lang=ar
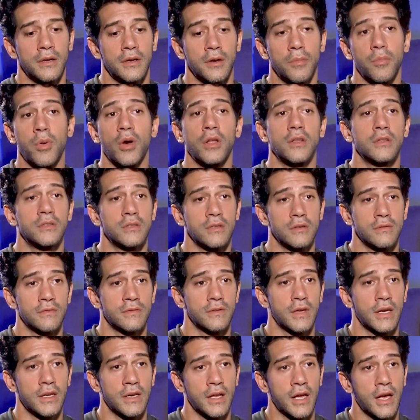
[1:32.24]

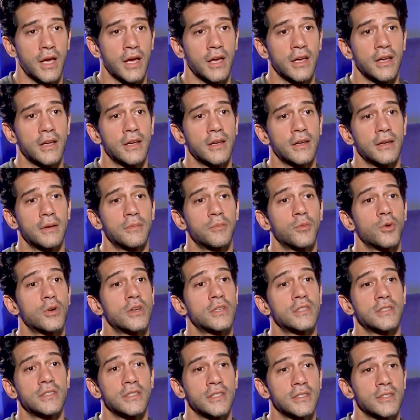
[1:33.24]
ريبالسيف يعني حاجه
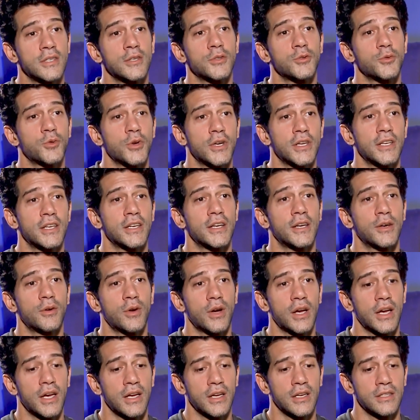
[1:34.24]
مقززه شويه او
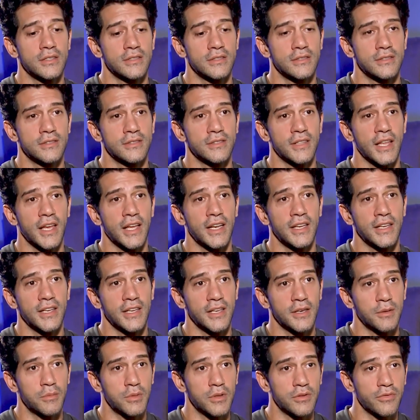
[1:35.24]
حاجه بتخلي
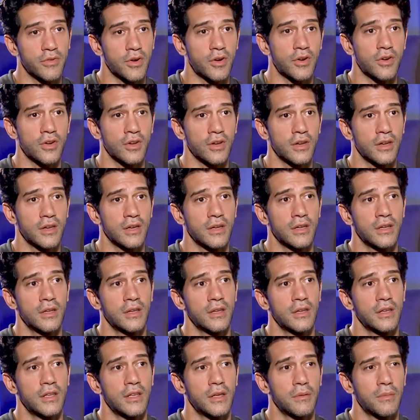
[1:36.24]
اللي بيتفرج
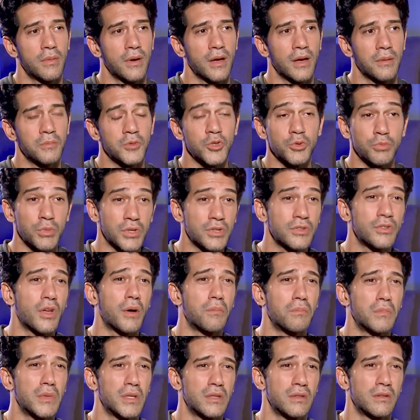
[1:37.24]
يبقى مش
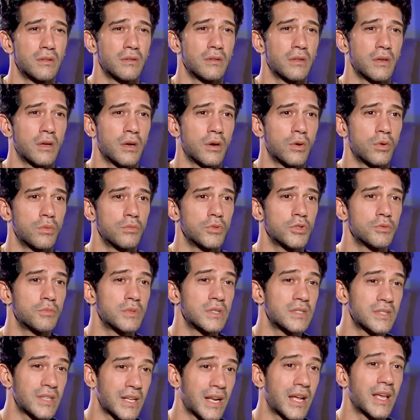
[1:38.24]
مطمن او مش
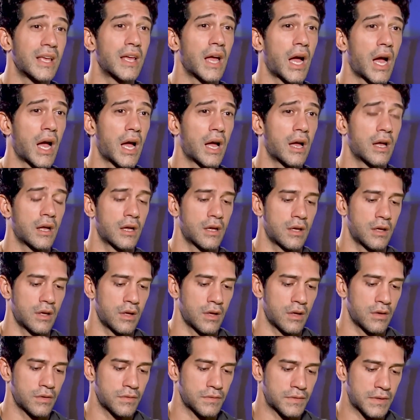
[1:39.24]
مستريح
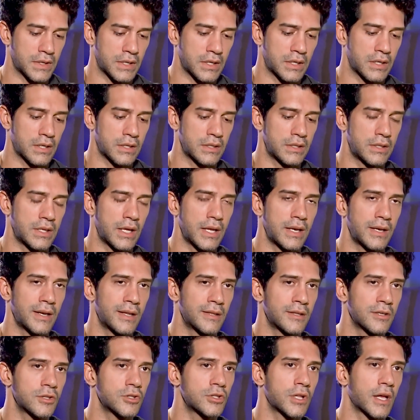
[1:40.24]
فده
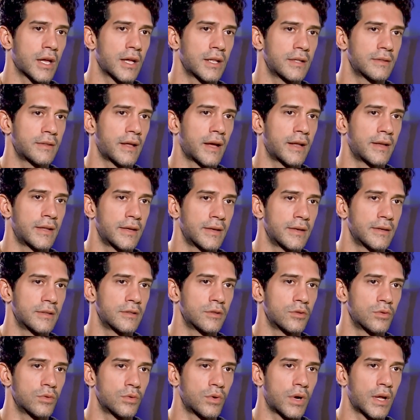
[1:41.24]
اللي انا اشتغلت عليه
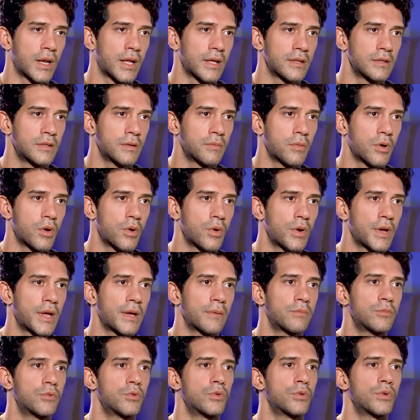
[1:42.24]
انه على قد ما هو
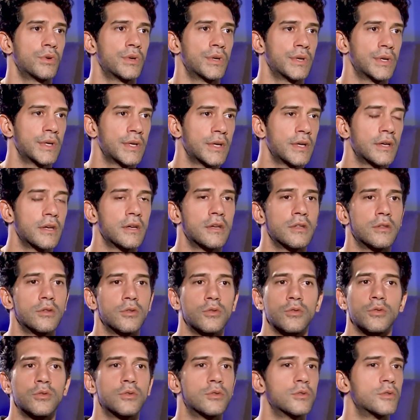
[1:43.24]
يبدو
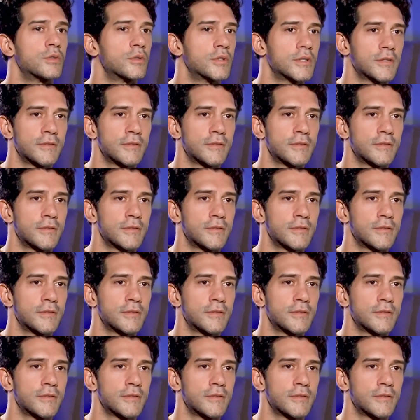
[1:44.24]
انه